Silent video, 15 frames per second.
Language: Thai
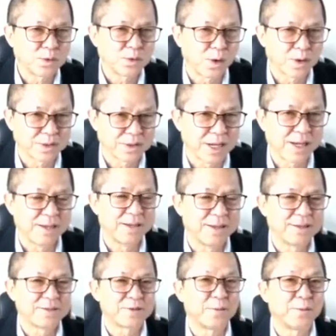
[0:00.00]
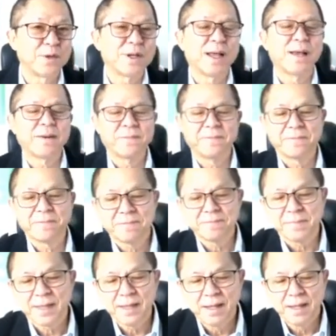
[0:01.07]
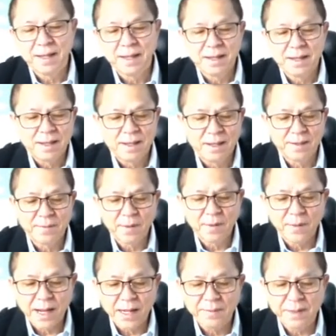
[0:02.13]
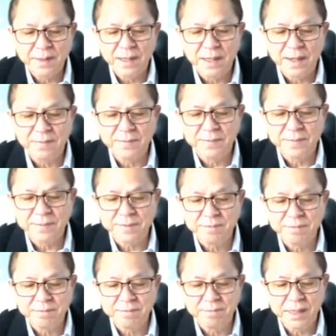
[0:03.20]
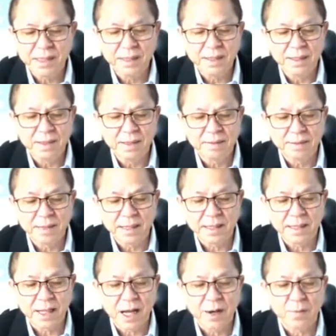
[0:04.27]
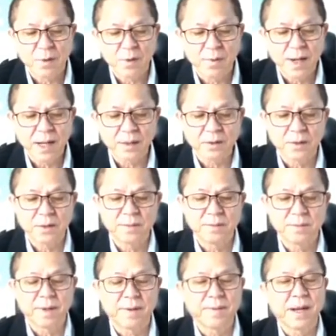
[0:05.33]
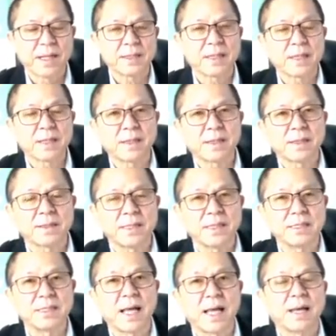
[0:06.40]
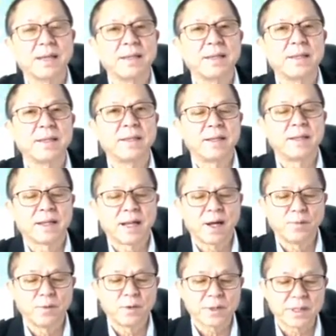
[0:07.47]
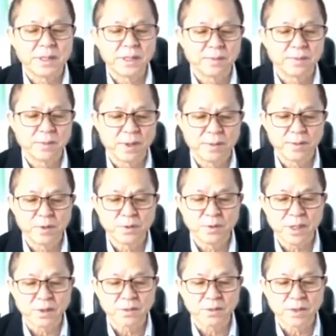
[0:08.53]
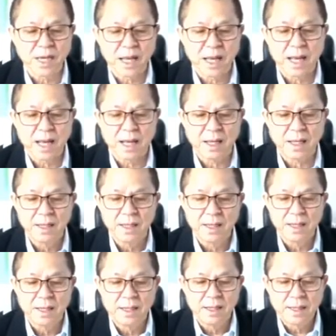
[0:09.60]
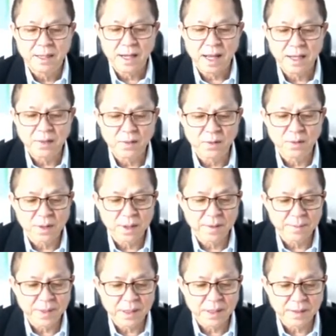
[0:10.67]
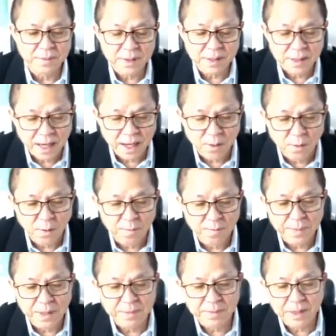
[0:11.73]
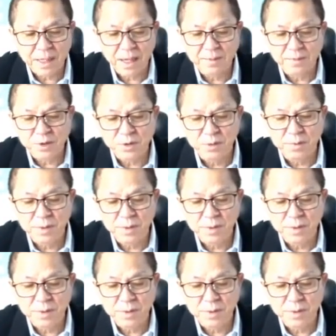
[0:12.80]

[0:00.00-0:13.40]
ที่บริเวณอนุสาวรีย์เท้าสุรนารีที่โคราชคุณสุวัสดิ์ลิปตพัลลภเป็นอดีตรองนายกนะครับตำแหน่งทางการเมืองสูงสุดเป็นรองนายกเป็นนายกสภามหาวิทยาลัยราชภัฏ